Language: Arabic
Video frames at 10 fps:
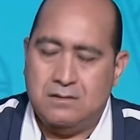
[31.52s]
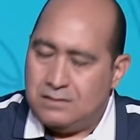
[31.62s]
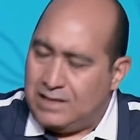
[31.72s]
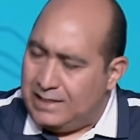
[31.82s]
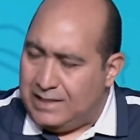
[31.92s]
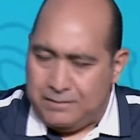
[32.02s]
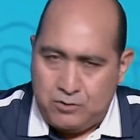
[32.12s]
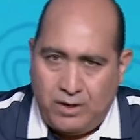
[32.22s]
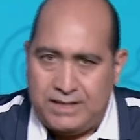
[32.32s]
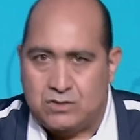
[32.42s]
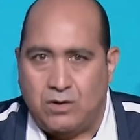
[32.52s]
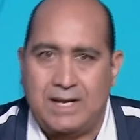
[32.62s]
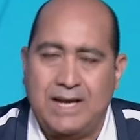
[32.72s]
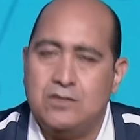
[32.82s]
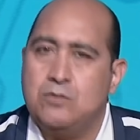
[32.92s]
يعني لعيب كويس
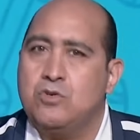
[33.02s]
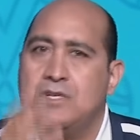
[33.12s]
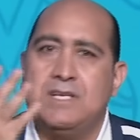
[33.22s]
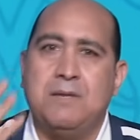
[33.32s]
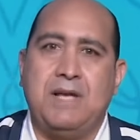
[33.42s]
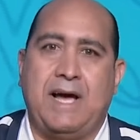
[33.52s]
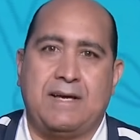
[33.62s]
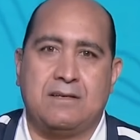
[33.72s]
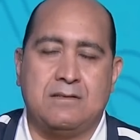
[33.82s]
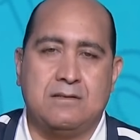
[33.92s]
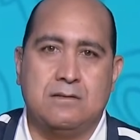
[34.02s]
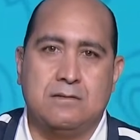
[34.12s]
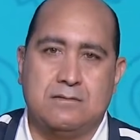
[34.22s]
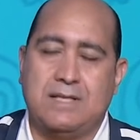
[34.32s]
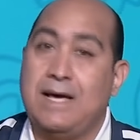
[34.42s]
وعلى قده ممكن يعمل حاجه
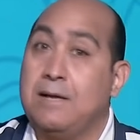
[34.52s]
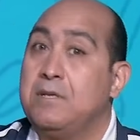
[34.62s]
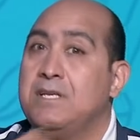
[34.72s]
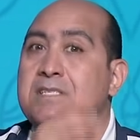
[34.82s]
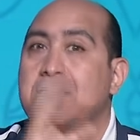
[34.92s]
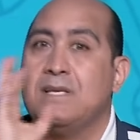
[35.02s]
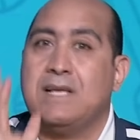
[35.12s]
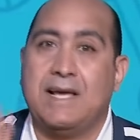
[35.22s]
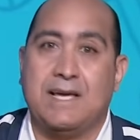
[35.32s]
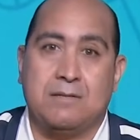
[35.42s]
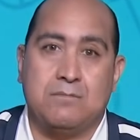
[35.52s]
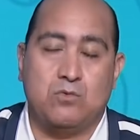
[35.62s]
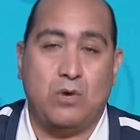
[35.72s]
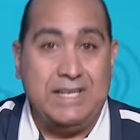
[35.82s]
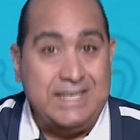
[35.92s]
ده بالنسبه للاجانب
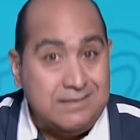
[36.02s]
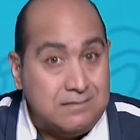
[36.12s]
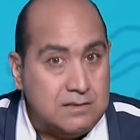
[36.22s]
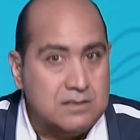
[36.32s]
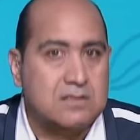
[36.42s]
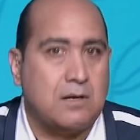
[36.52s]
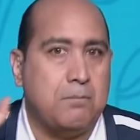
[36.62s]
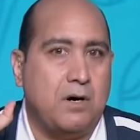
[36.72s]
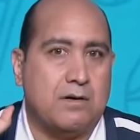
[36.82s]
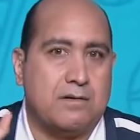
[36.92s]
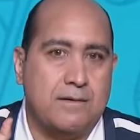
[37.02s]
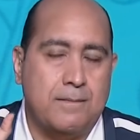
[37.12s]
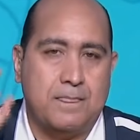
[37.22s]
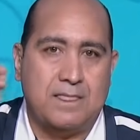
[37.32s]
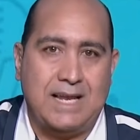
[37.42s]
وليد الصبار
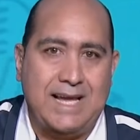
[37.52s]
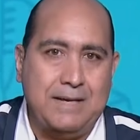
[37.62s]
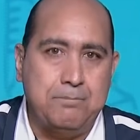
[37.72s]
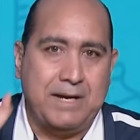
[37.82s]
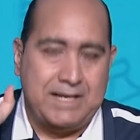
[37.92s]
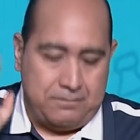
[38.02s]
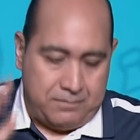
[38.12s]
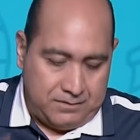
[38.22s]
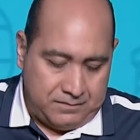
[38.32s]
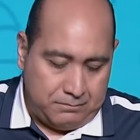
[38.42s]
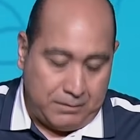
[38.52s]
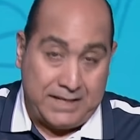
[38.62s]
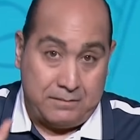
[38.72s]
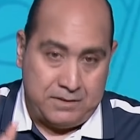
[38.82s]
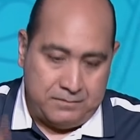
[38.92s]
ده لاعب مغربي
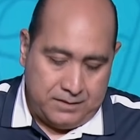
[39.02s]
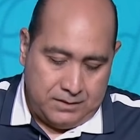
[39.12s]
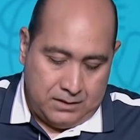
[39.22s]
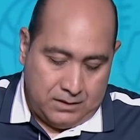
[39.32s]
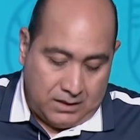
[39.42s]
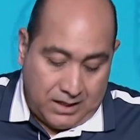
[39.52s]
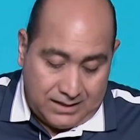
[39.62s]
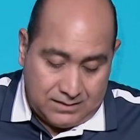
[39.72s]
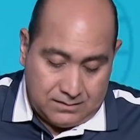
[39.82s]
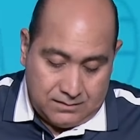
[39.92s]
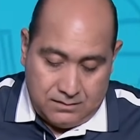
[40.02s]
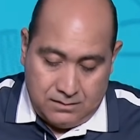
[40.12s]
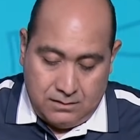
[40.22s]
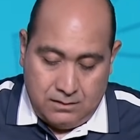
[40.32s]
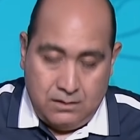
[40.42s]
مغربي خلاص
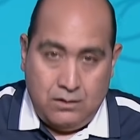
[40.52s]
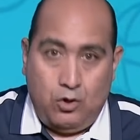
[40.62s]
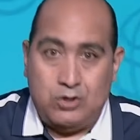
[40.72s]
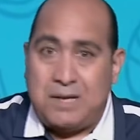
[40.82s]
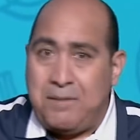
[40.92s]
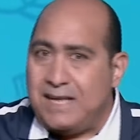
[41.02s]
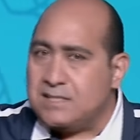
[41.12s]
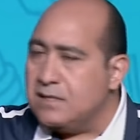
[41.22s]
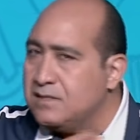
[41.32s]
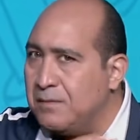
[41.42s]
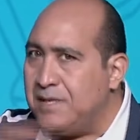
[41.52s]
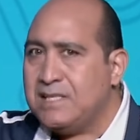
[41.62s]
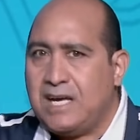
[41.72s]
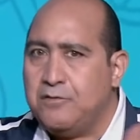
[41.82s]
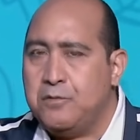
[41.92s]
حسام حسن الزمالك
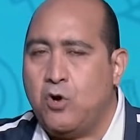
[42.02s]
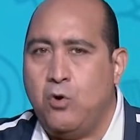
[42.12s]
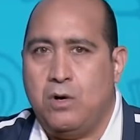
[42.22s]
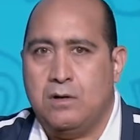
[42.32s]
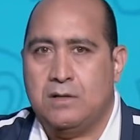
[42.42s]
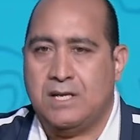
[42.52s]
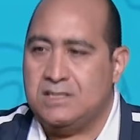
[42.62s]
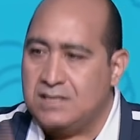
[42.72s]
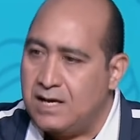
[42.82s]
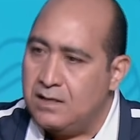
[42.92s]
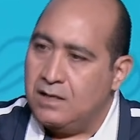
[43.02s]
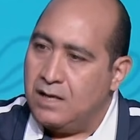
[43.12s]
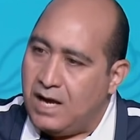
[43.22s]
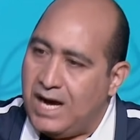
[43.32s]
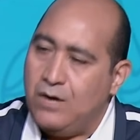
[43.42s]
داخل فيه بقوه لان ده
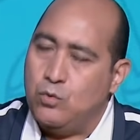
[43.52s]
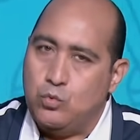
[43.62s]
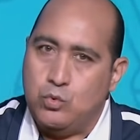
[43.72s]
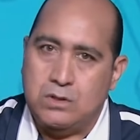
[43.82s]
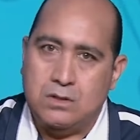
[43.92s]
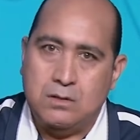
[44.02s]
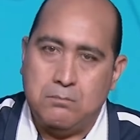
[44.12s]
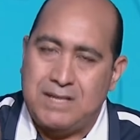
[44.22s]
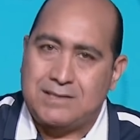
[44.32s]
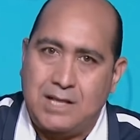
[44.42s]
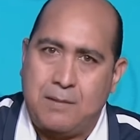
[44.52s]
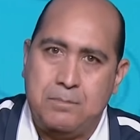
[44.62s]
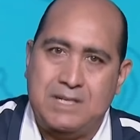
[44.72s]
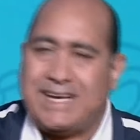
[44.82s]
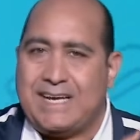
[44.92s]
اول مطلب
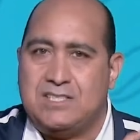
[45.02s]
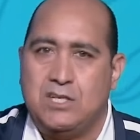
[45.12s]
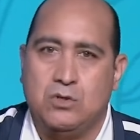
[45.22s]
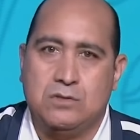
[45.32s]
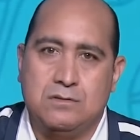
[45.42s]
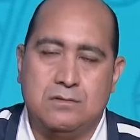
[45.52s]
لكارتيرون